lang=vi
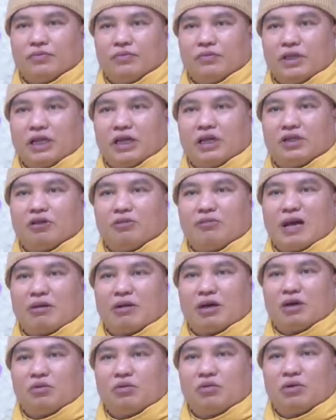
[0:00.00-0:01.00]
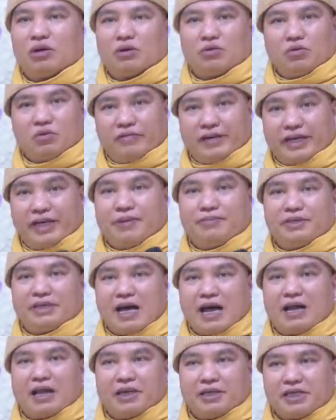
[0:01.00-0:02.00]
thế là tôi bảo các cụ các cụ phải kiểm
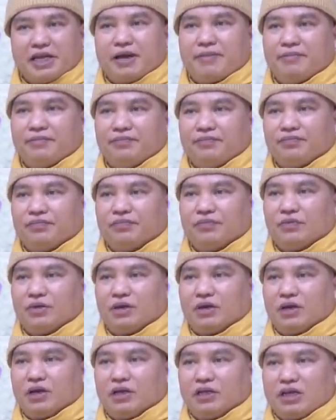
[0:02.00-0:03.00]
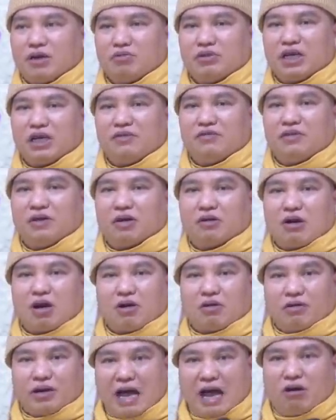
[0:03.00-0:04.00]
tra lại xem ở trong dân vừa qua
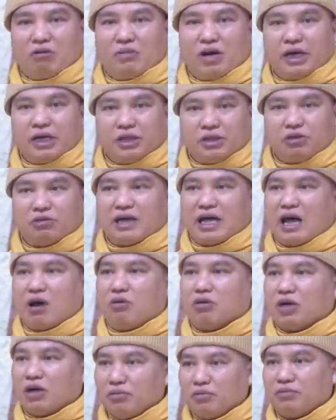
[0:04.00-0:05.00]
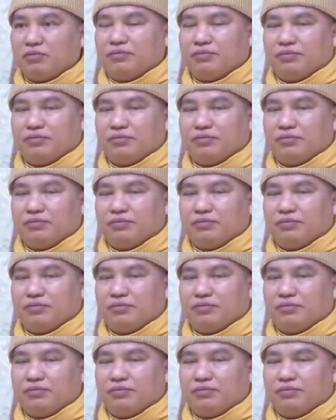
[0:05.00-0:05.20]
có đào bới chỗ nào không